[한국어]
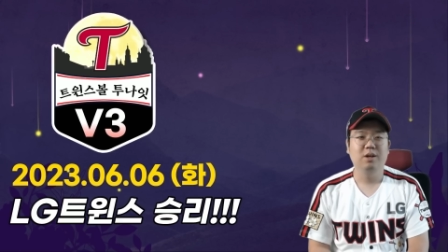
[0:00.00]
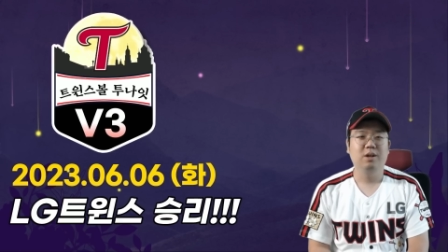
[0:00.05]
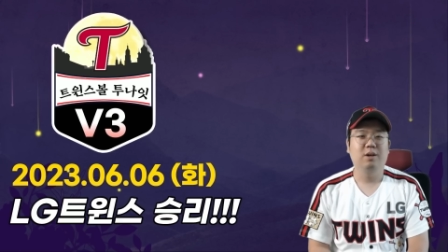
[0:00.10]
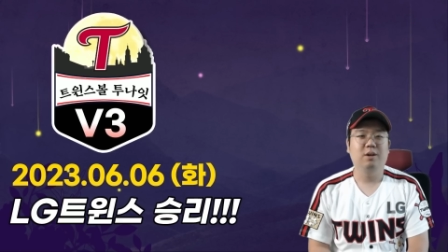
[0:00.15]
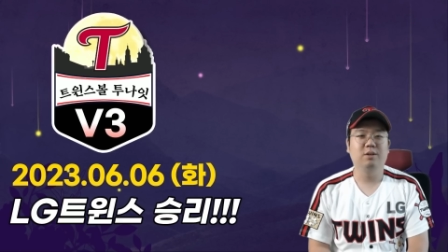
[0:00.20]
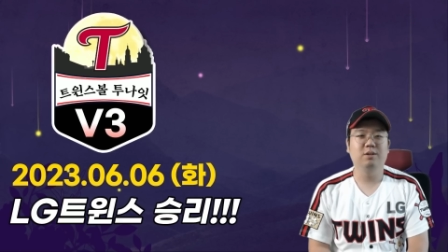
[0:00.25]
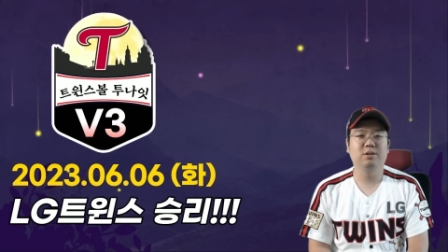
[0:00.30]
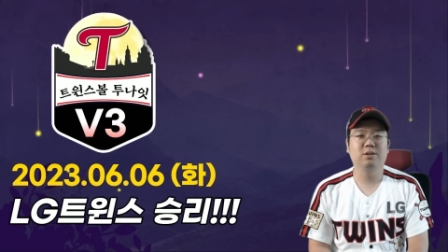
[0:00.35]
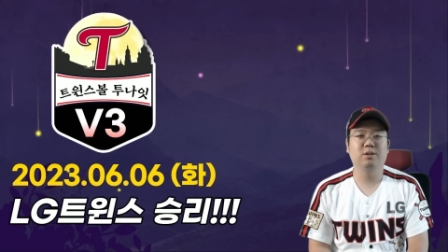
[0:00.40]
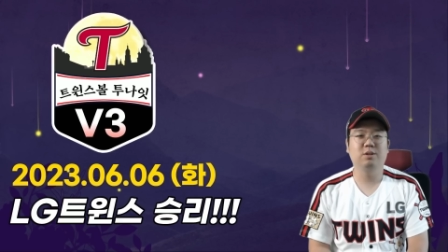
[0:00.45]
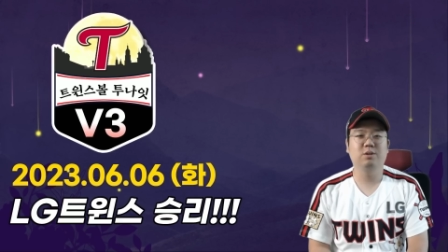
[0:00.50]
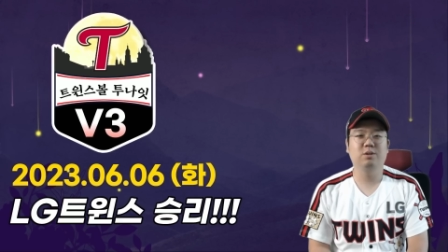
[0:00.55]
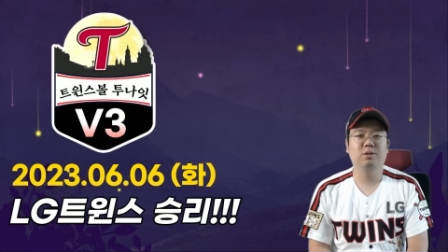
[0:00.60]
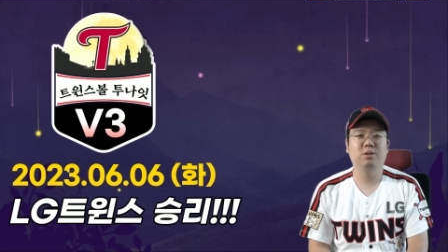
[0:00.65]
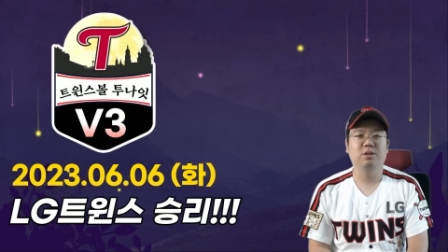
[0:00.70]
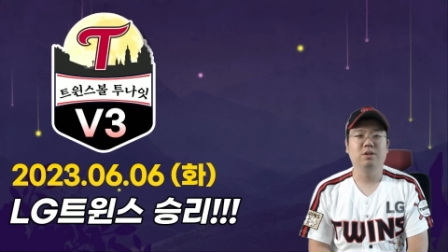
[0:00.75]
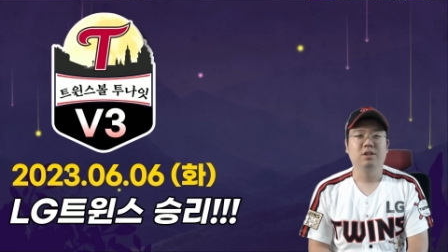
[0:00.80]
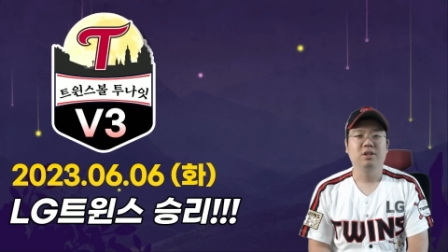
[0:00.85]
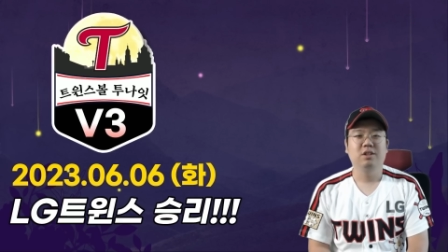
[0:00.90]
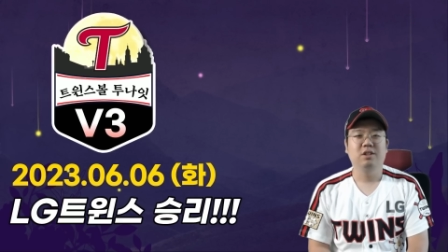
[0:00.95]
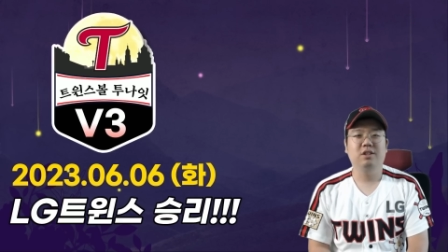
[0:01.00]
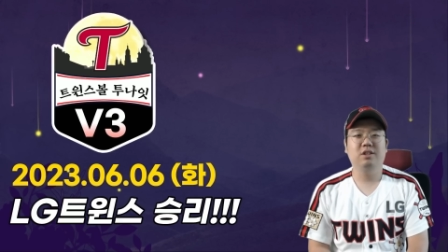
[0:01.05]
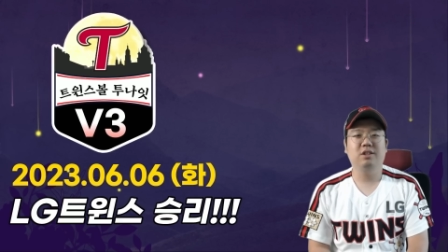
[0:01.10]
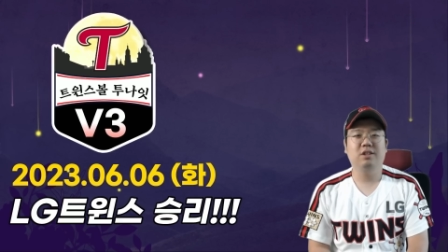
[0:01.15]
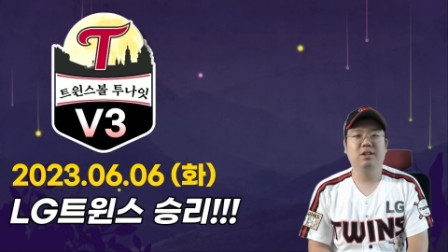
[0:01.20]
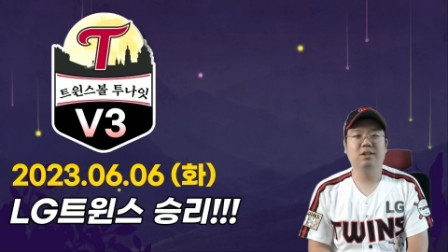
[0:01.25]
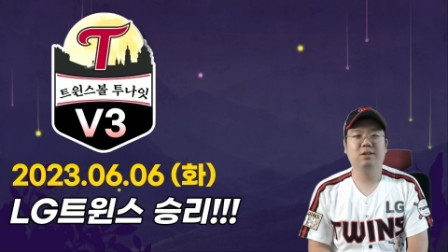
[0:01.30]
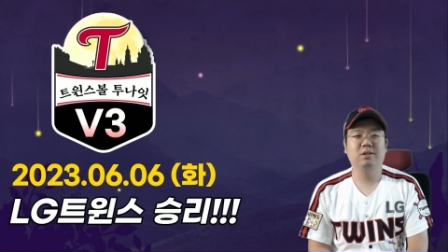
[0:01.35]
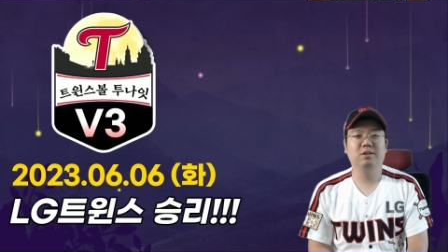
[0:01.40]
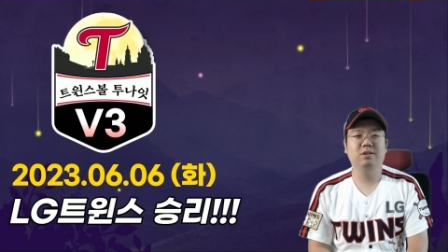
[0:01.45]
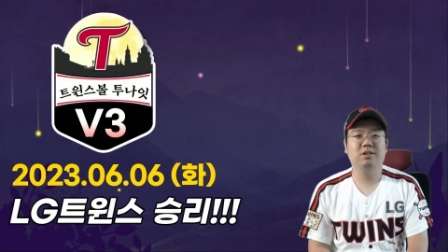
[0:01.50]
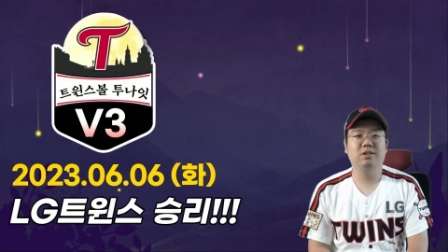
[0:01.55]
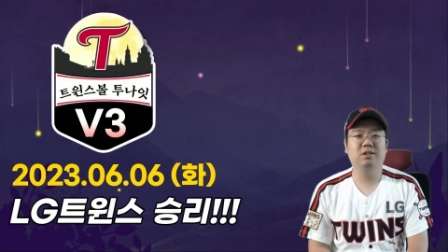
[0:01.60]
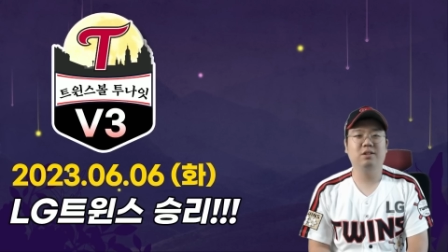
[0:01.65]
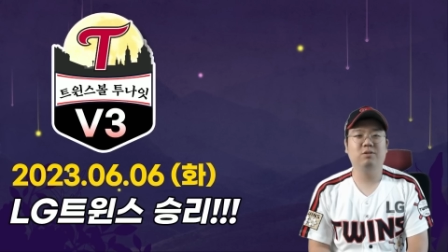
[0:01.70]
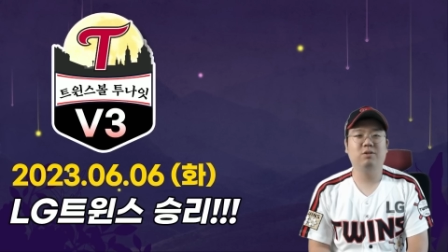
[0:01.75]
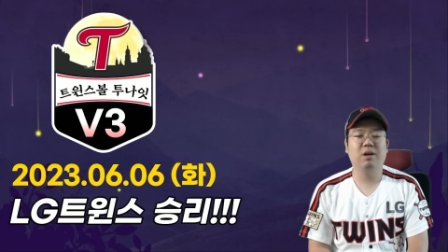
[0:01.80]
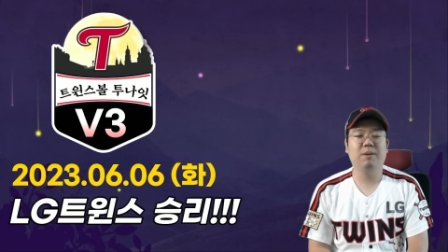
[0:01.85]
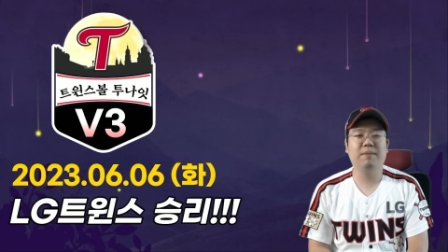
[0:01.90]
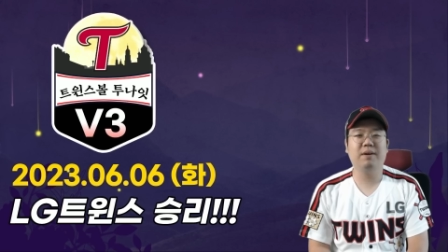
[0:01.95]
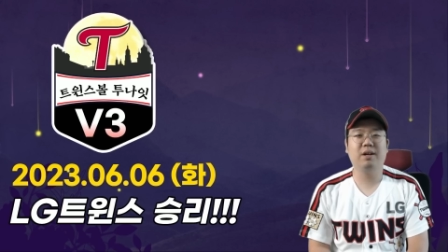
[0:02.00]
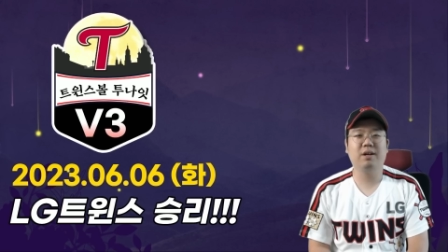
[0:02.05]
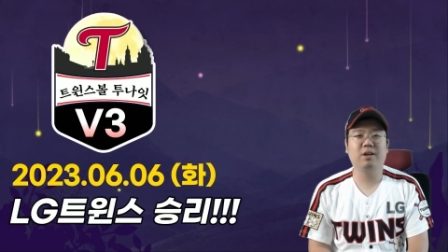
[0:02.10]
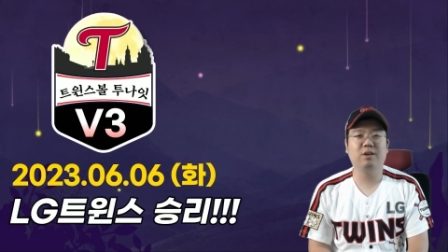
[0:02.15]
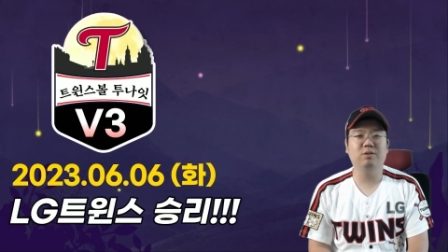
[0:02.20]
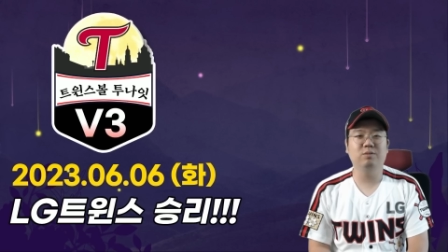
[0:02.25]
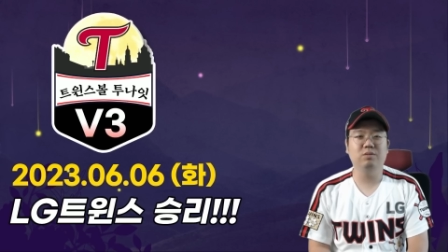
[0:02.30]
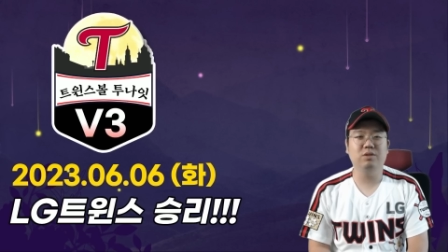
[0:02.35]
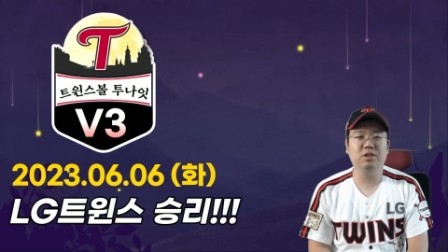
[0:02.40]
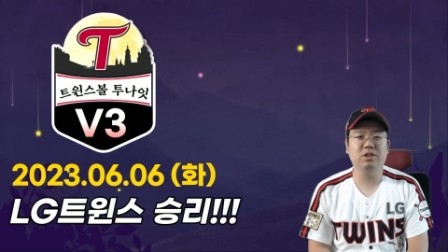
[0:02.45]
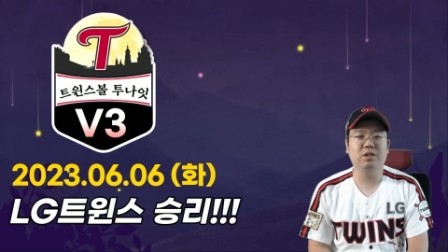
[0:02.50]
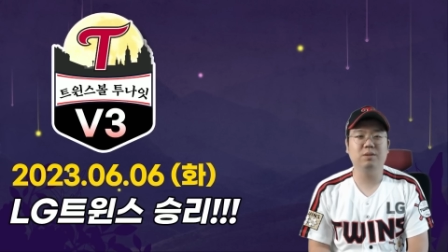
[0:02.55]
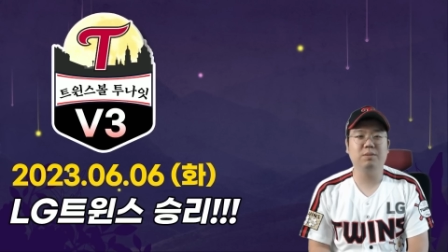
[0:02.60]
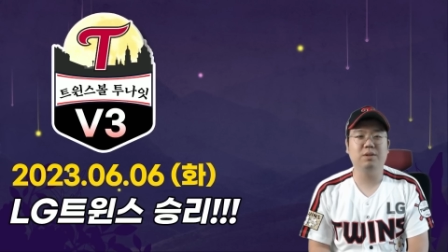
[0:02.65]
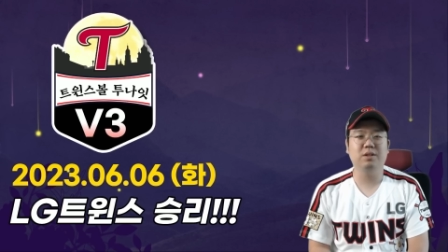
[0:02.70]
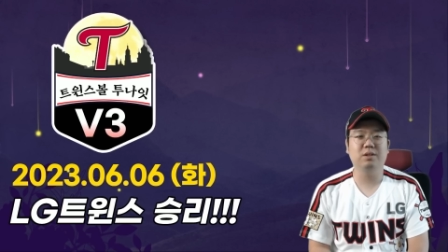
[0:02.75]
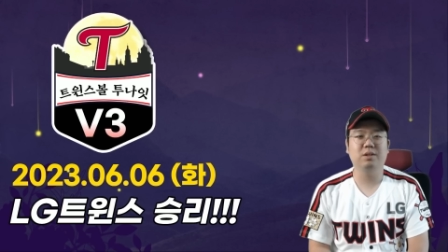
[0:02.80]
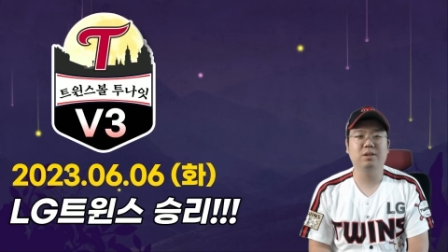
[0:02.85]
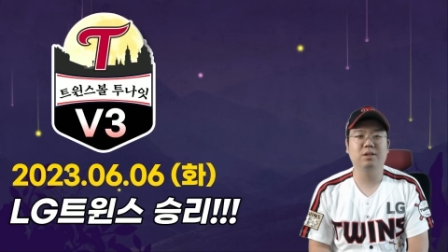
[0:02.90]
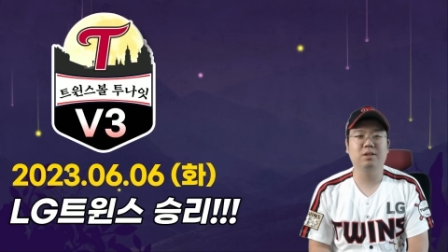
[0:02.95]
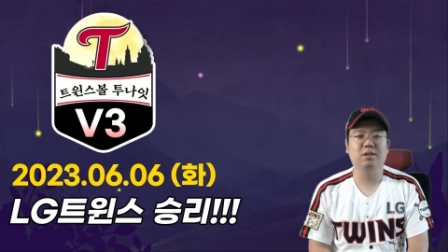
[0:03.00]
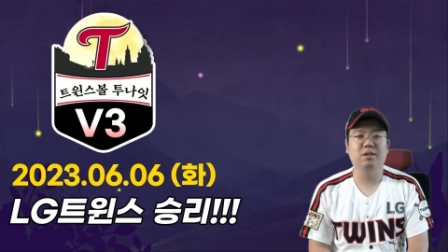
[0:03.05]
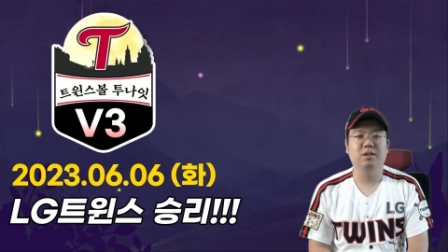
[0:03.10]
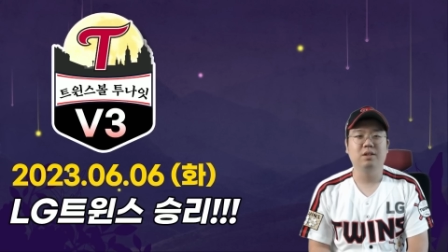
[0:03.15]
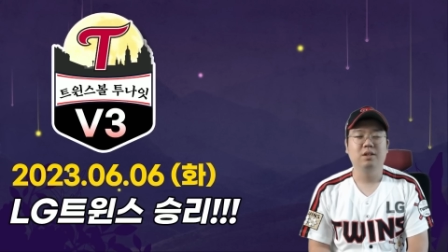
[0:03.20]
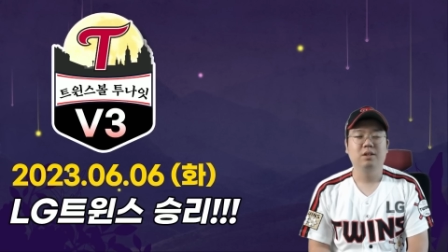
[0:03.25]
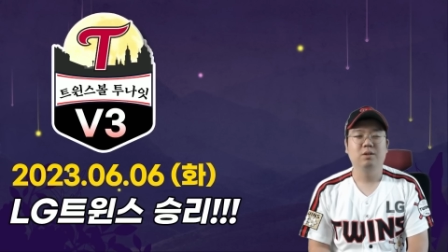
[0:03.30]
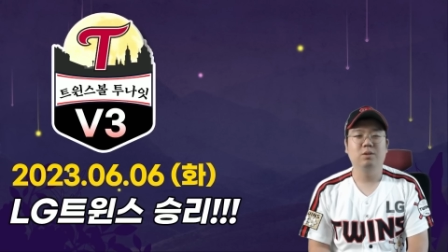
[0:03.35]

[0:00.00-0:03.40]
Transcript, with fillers: 어느 정도 이 타선이 활발하게 움직이면서